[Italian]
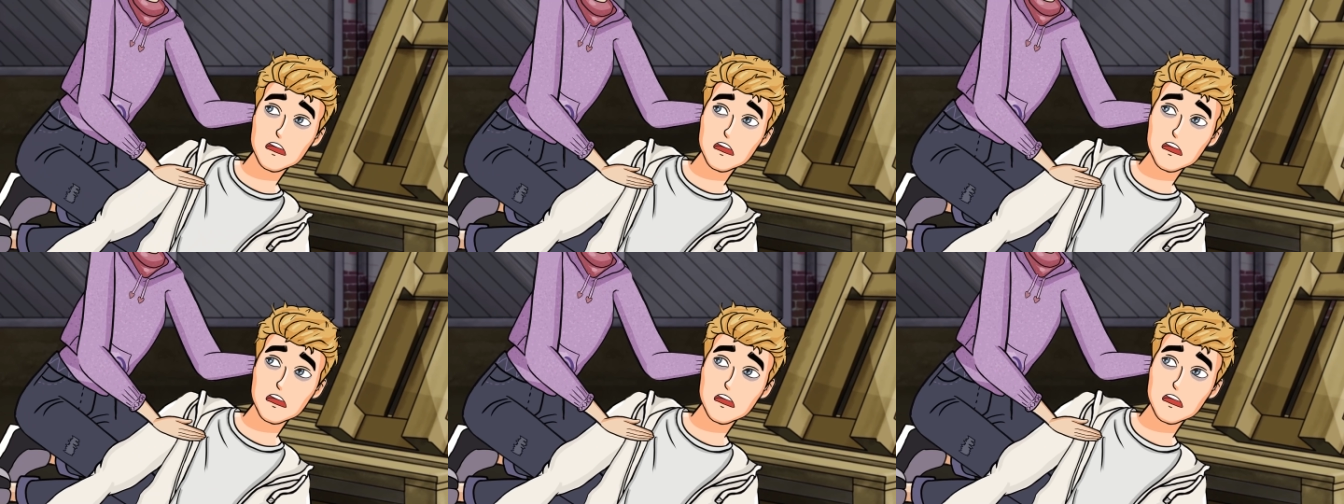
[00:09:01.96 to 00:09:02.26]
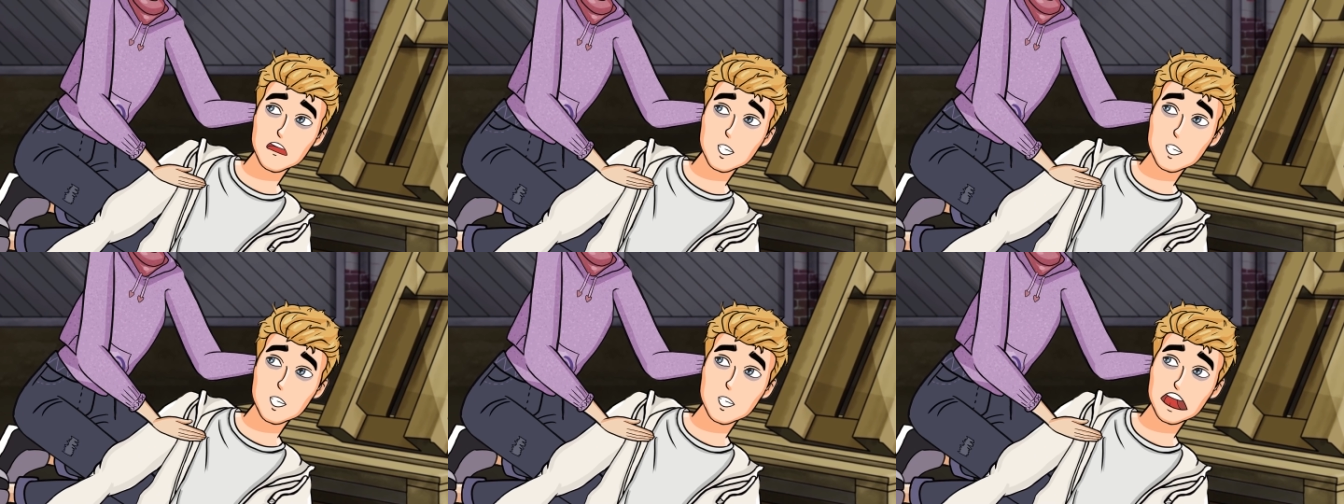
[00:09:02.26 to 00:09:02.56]

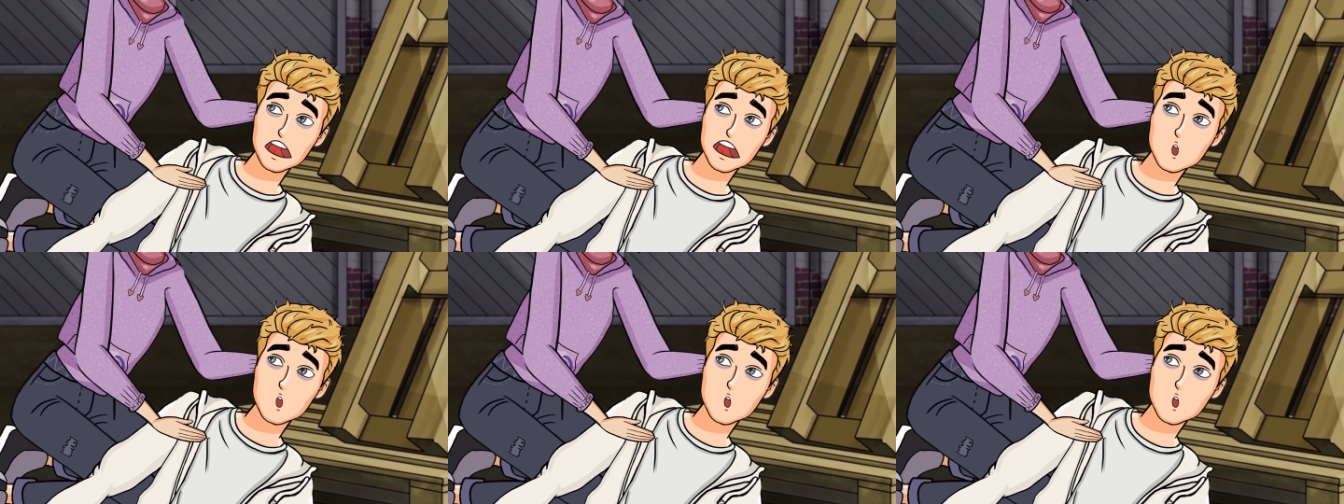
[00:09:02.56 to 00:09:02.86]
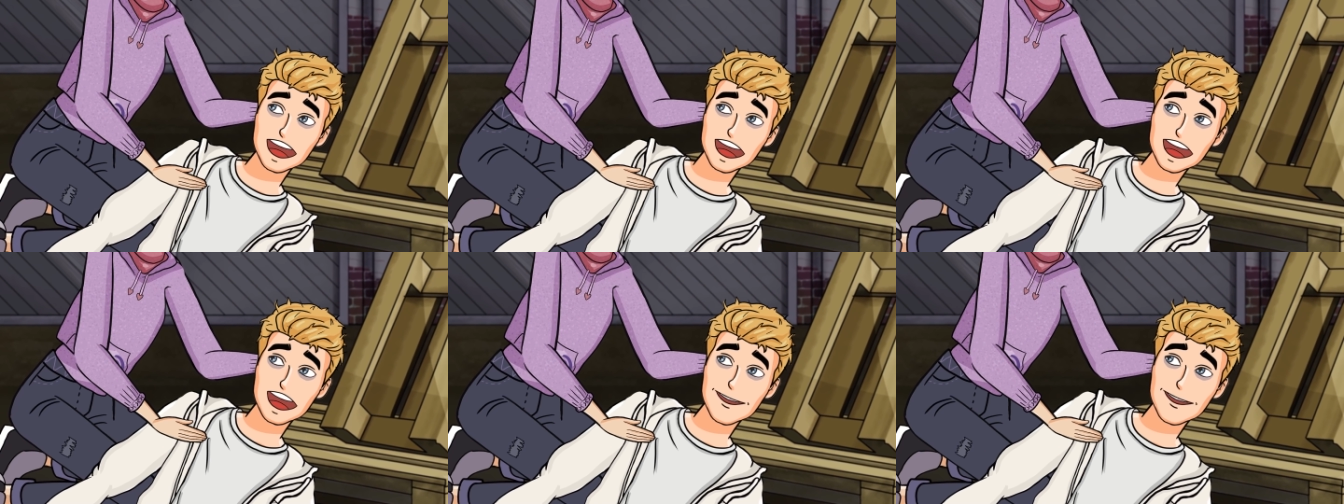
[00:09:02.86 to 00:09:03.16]
No,
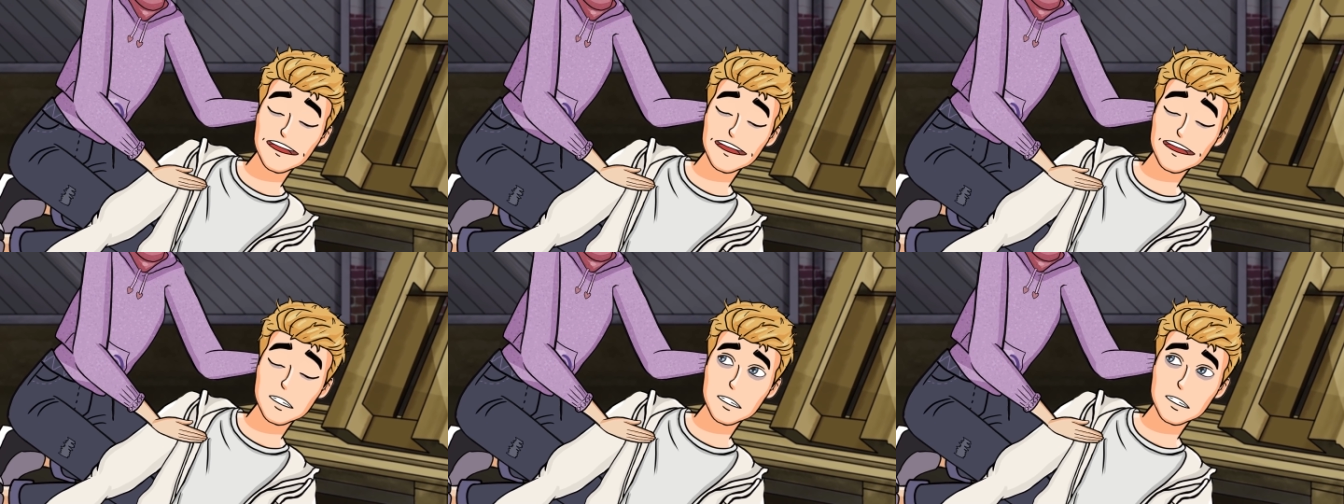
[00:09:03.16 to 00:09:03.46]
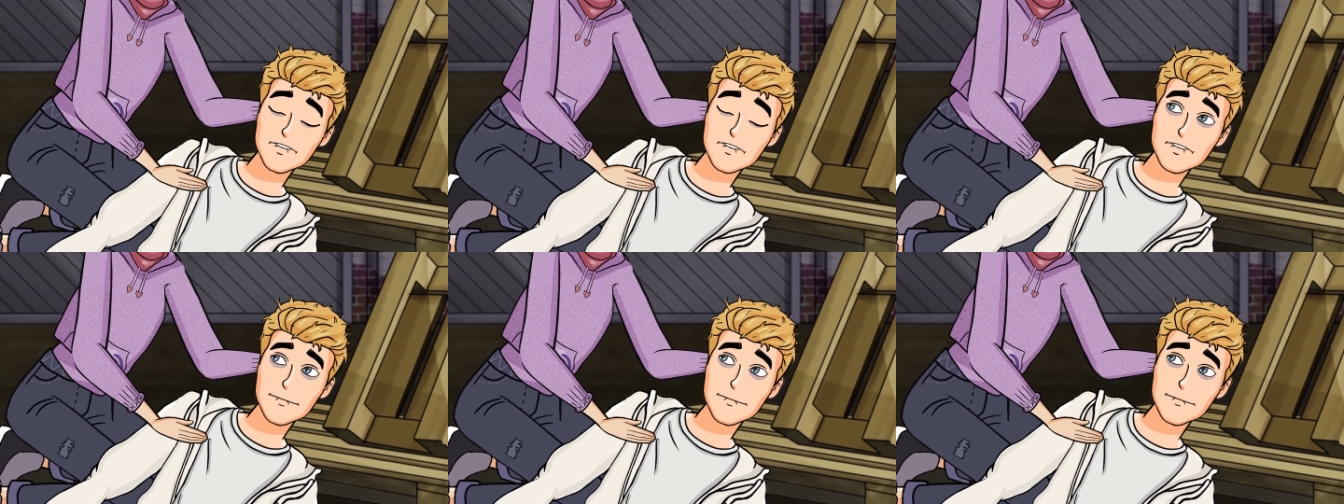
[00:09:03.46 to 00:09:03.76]

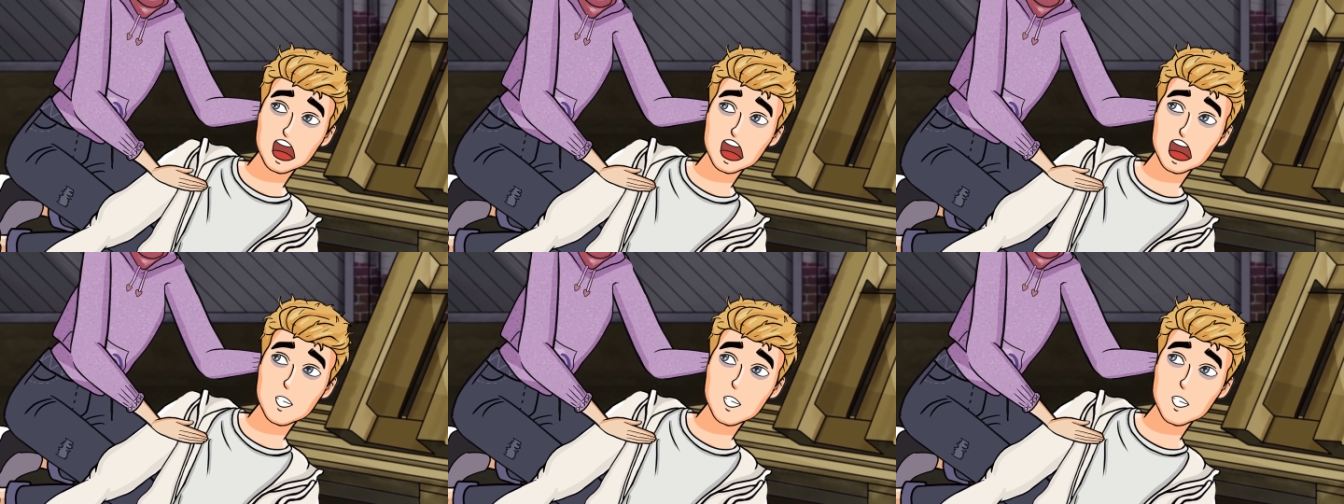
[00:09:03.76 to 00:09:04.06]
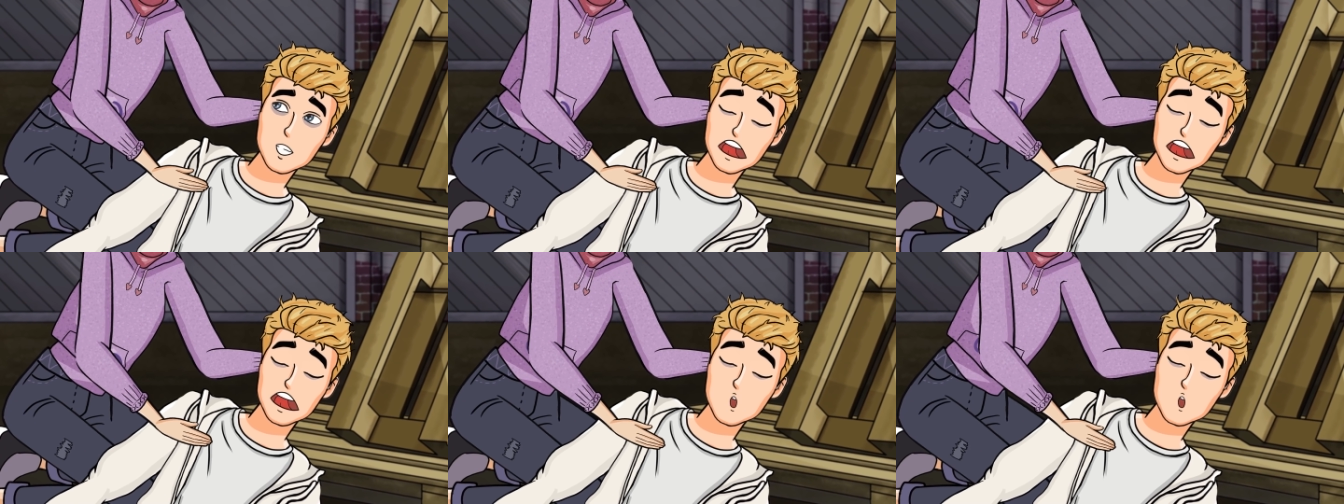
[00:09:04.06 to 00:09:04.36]
non voglio
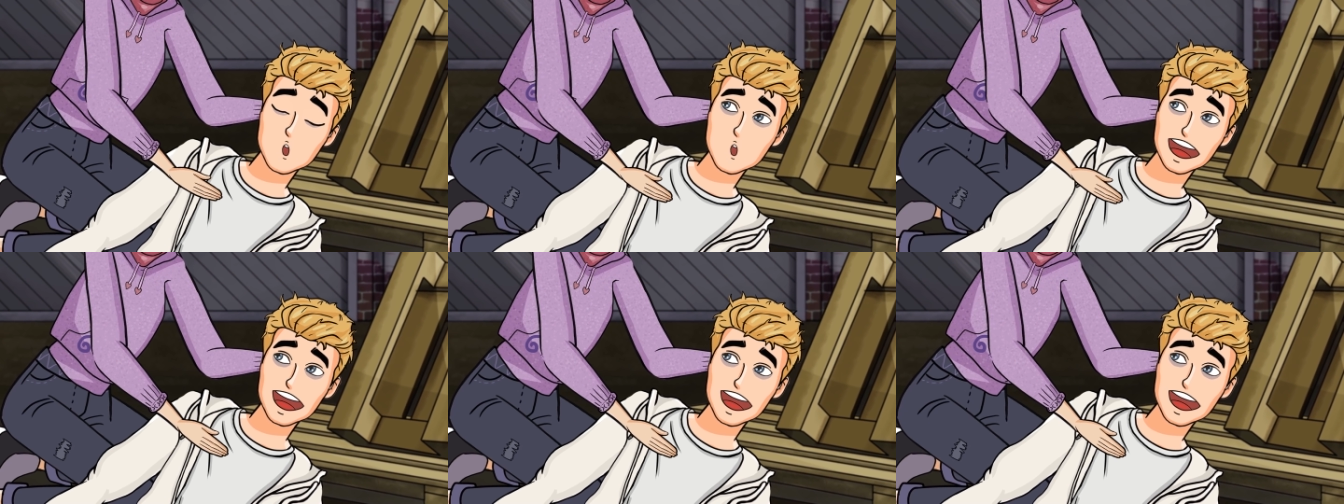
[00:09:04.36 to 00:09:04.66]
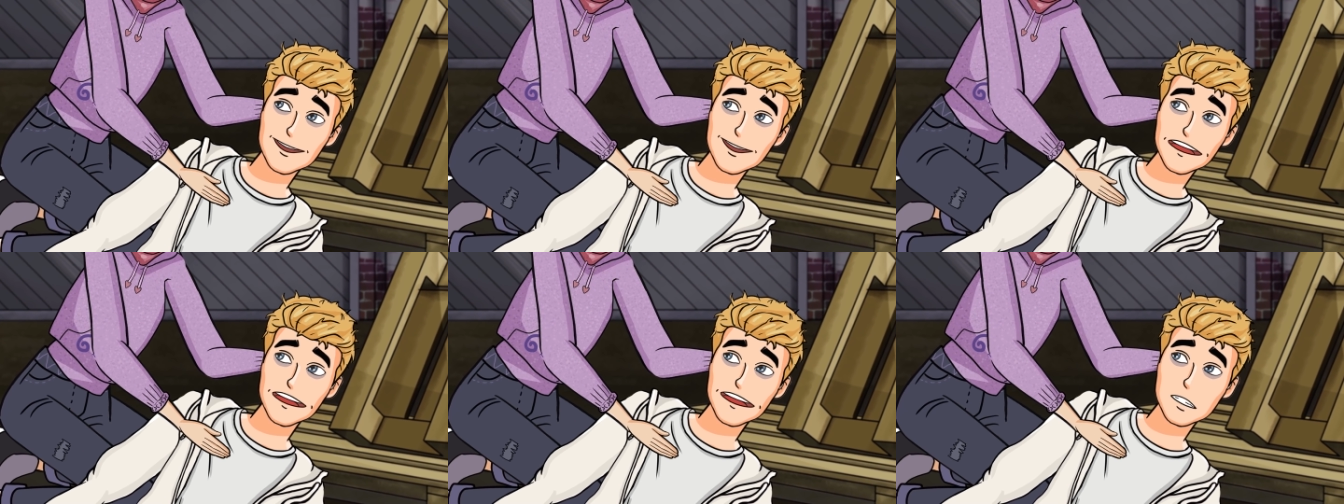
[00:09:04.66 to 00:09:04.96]

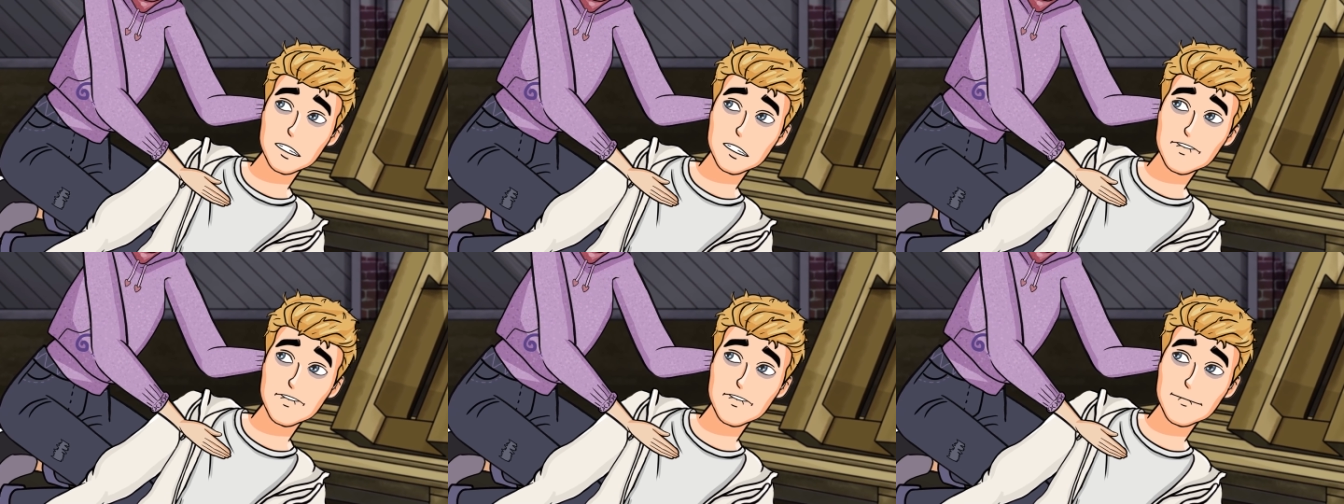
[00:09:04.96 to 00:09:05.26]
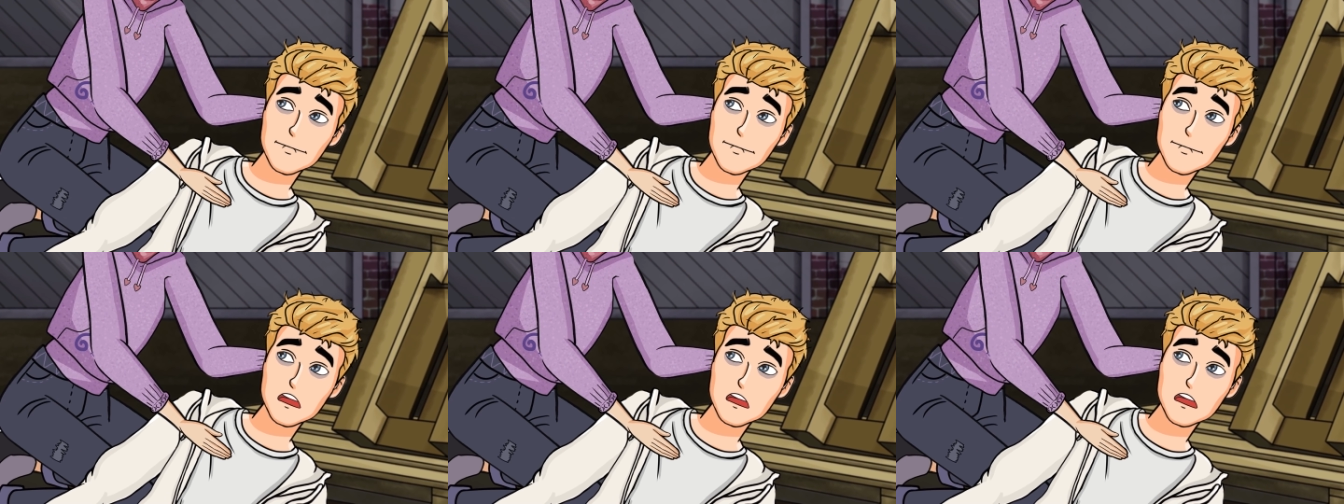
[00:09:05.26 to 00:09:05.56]
diventare uno
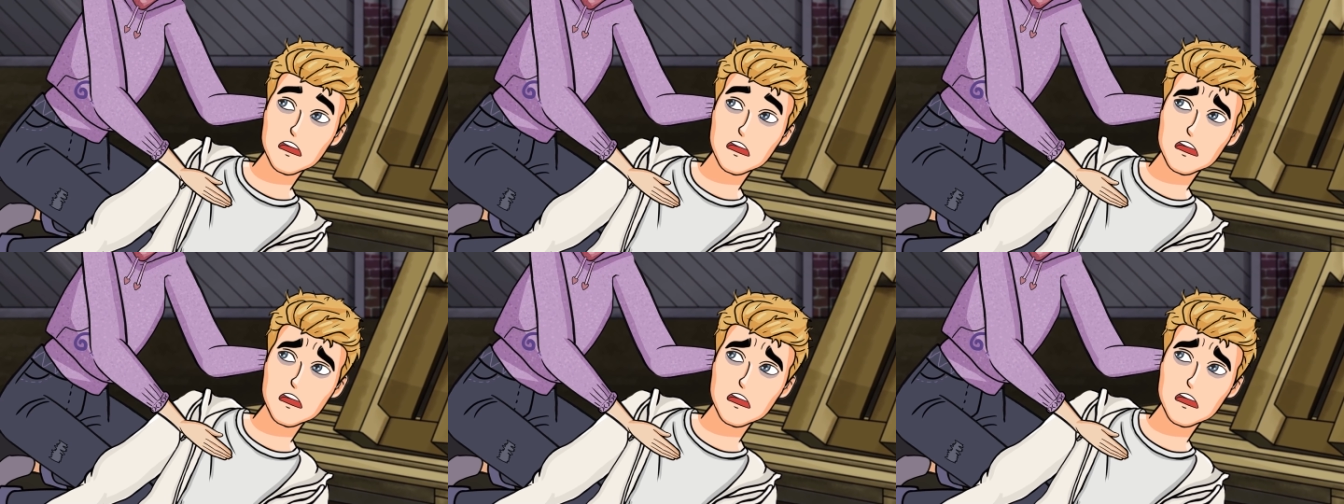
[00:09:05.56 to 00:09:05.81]
zombie.